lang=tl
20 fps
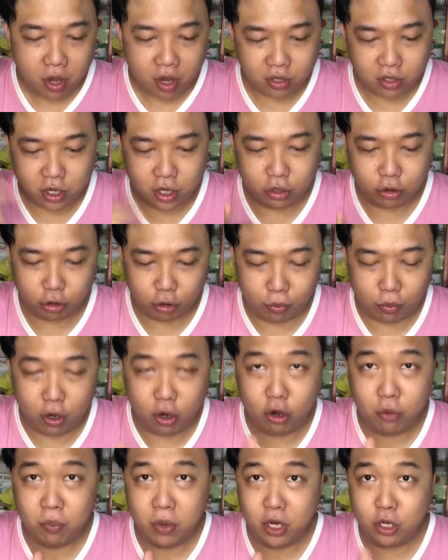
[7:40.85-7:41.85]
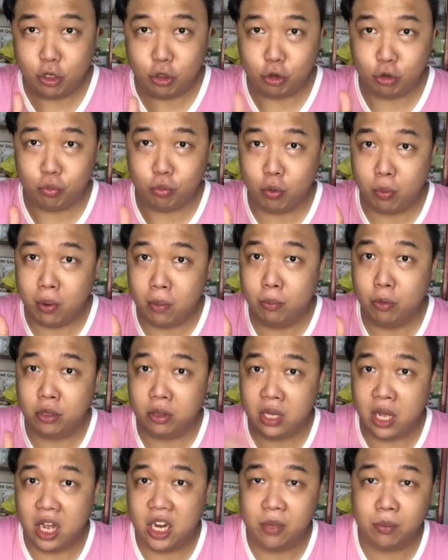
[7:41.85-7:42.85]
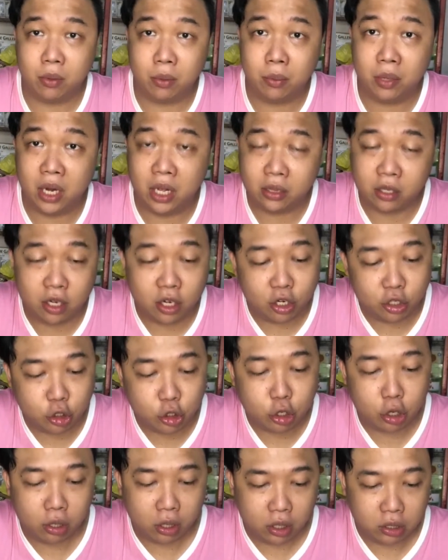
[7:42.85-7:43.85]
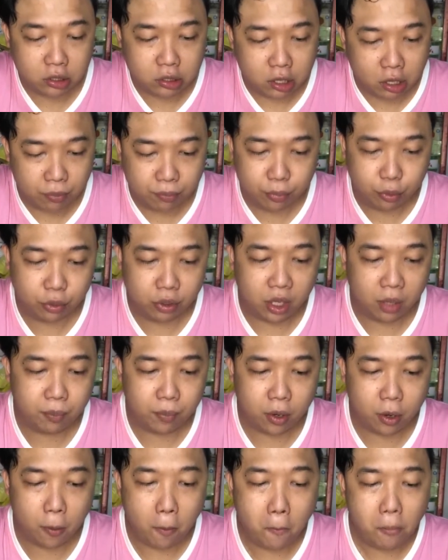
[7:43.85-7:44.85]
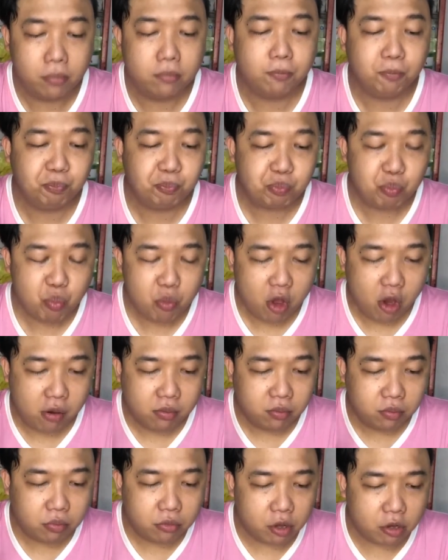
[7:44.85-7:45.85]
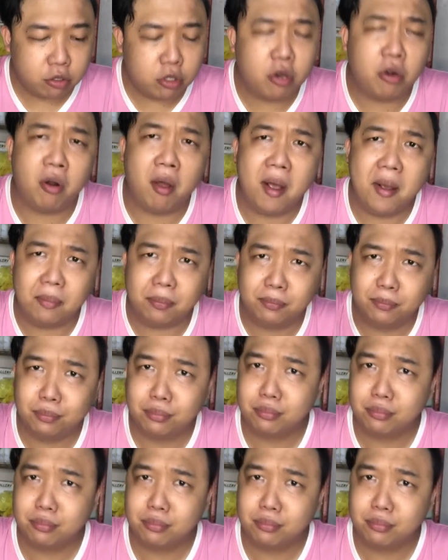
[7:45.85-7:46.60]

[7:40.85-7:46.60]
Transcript: Kasi yung Toblerone medyo lumambot na. Alam naman natin na yung chocolates lambutin. Pero, ang sarap.